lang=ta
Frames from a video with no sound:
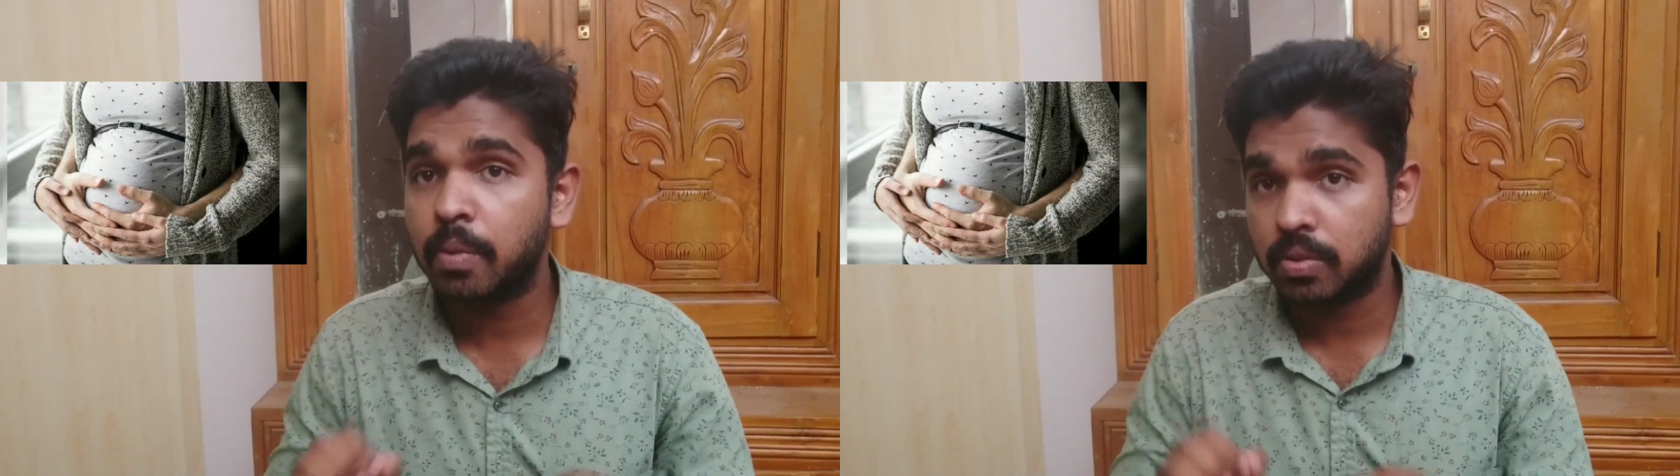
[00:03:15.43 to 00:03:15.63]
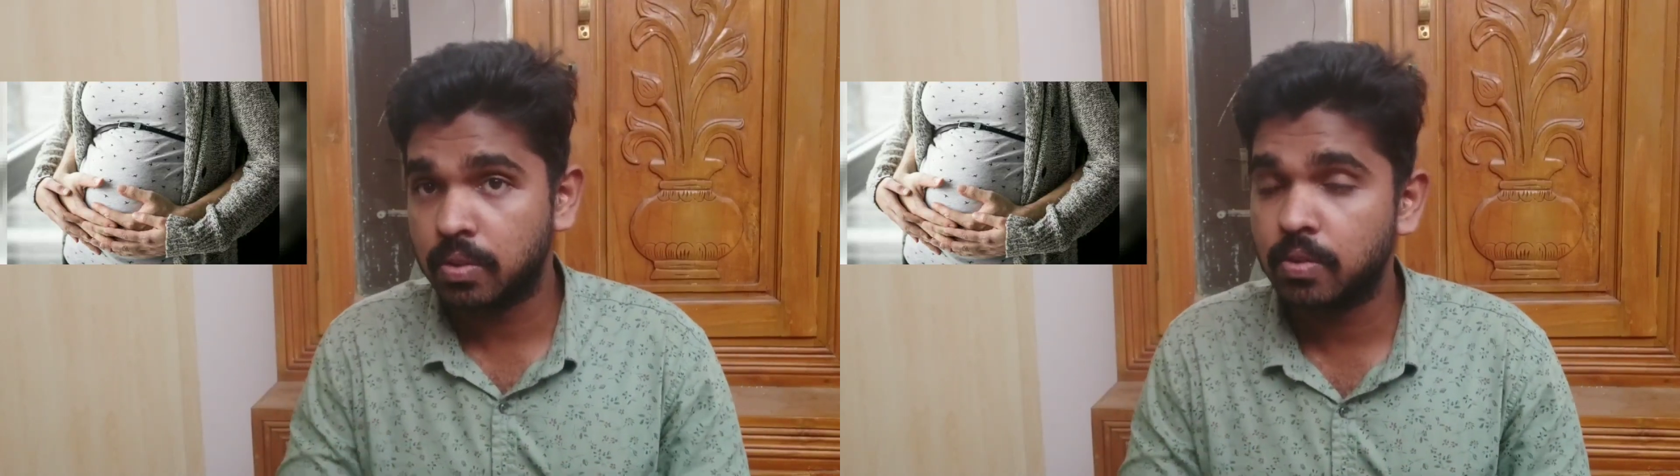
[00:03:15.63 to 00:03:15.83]

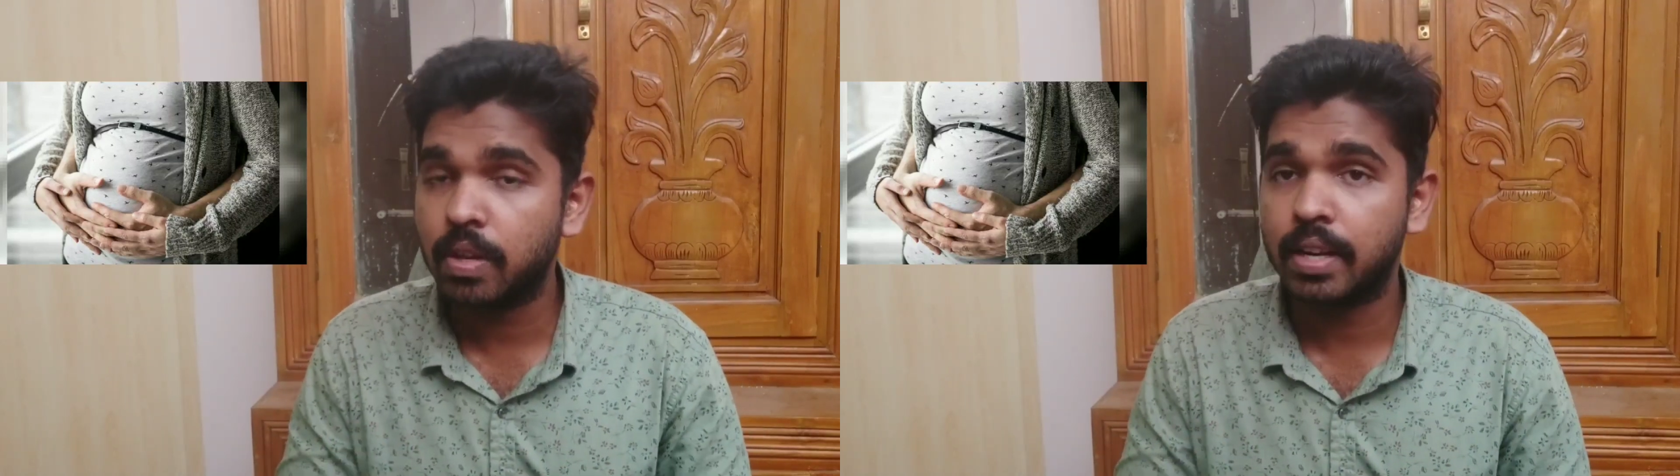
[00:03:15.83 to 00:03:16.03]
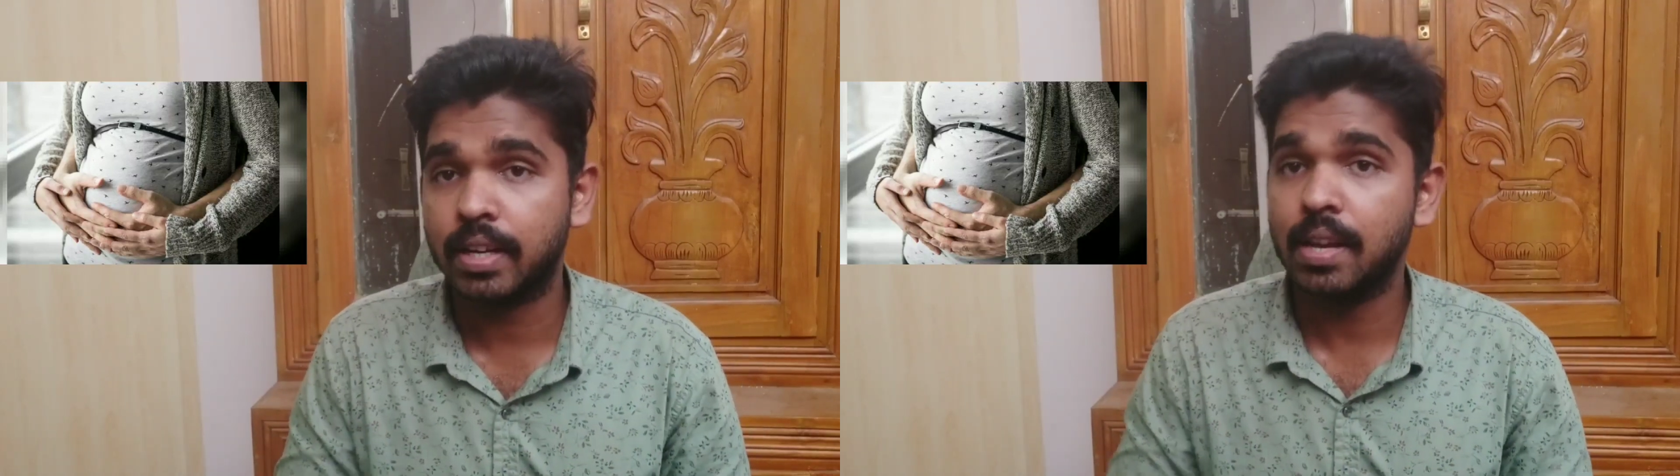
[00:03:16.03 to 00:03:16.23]

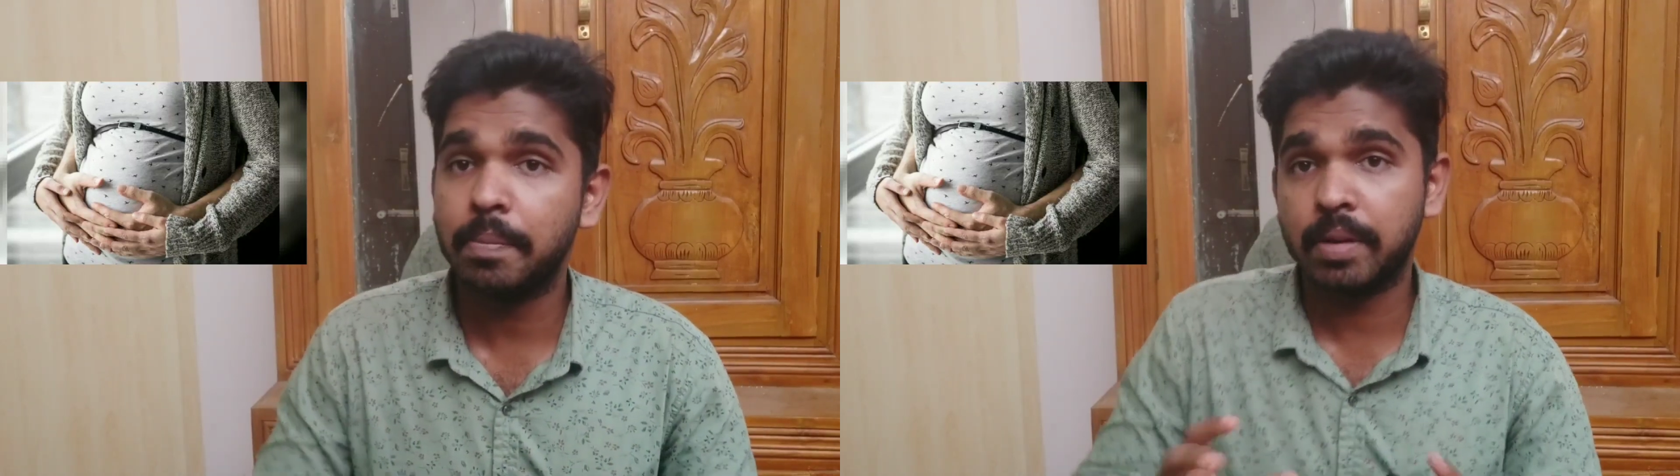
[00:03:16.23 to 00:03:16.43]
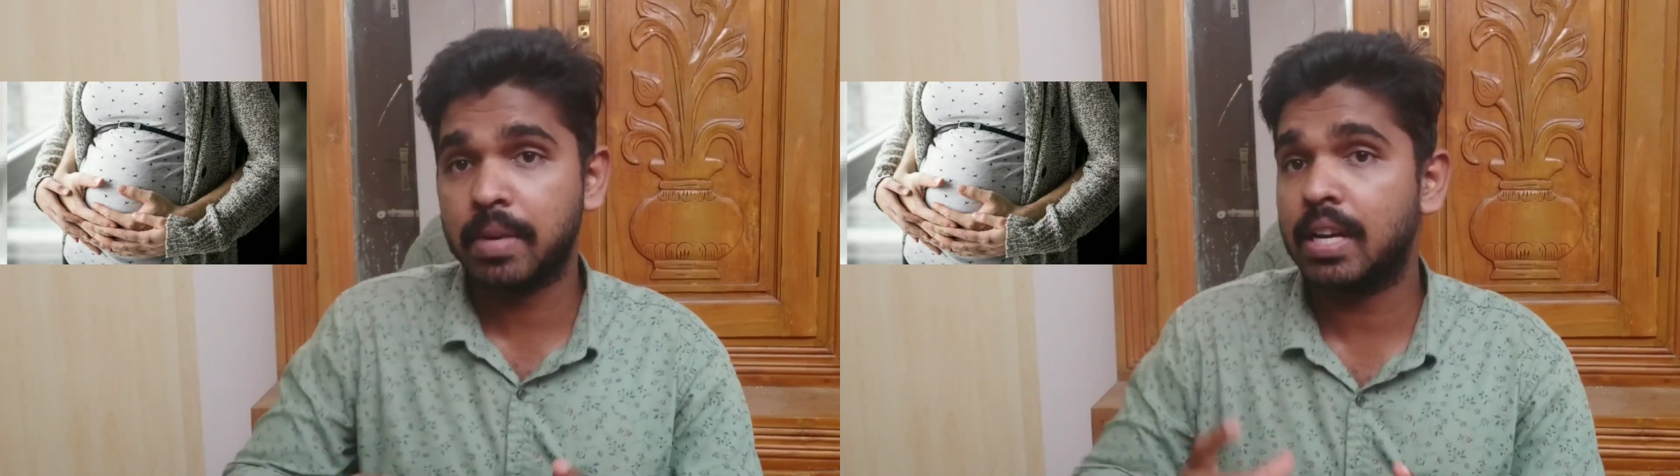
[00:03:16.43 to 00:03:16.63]
பாசிட்டிவாக இருக்குன்னா
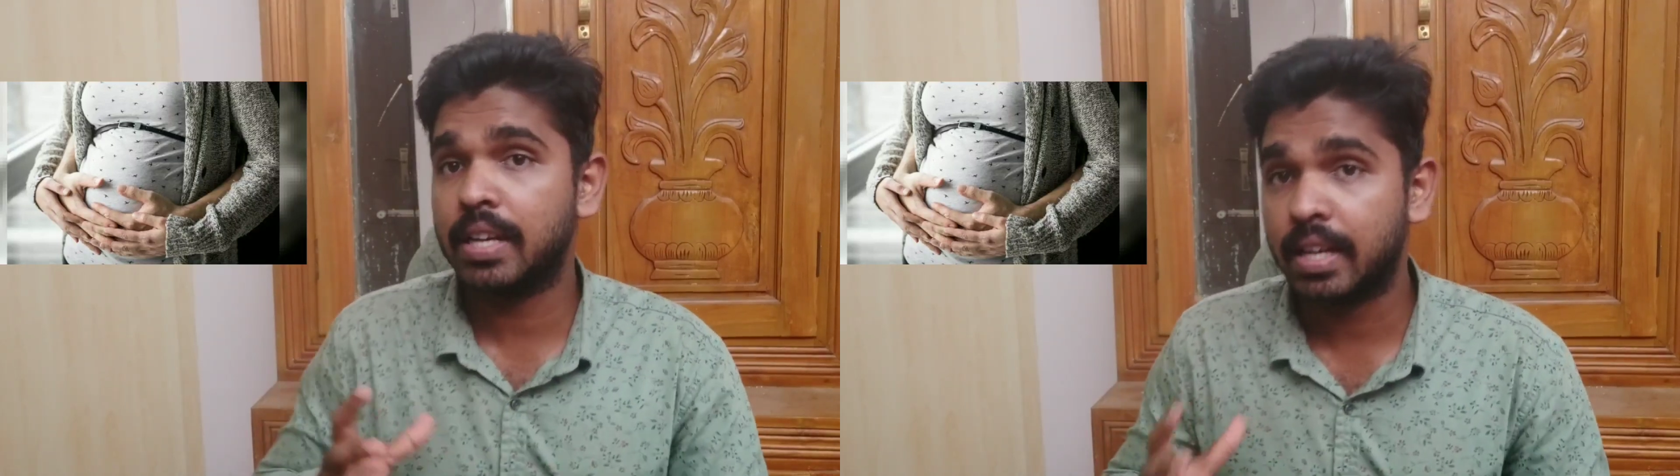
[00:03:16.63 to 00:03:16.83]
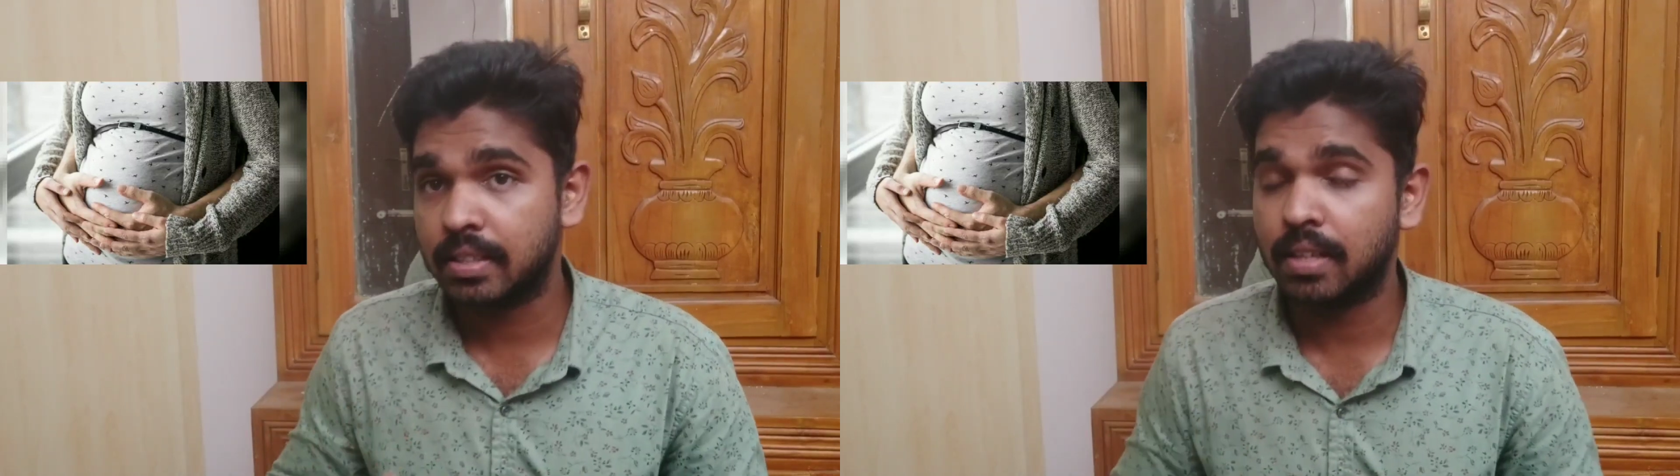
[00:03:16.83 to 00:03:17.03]
பெரும்பாலான
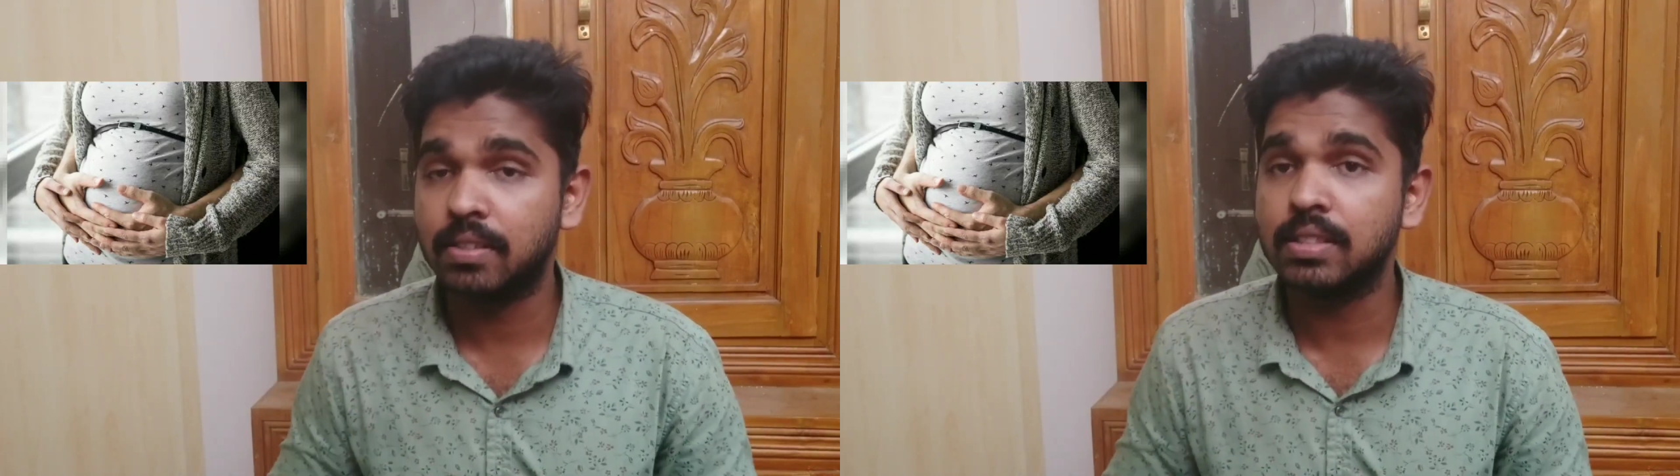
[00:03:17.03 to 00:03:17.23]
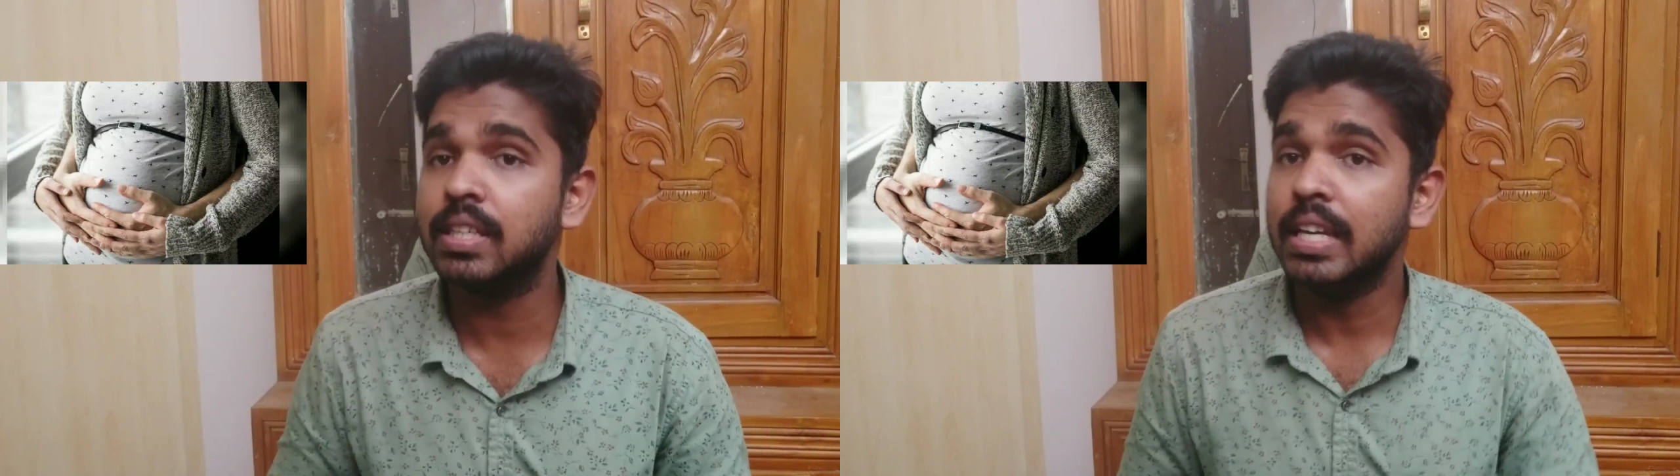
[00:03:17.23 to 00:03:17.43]
நேரத்தில்
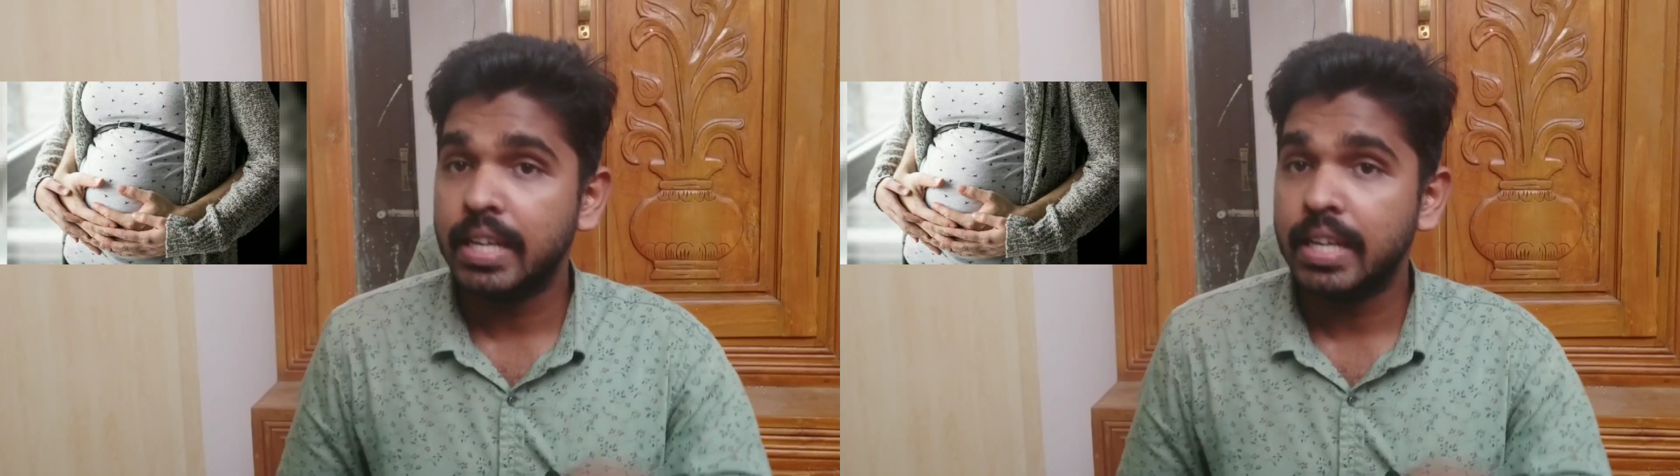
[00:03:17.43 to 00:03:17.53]
வந்து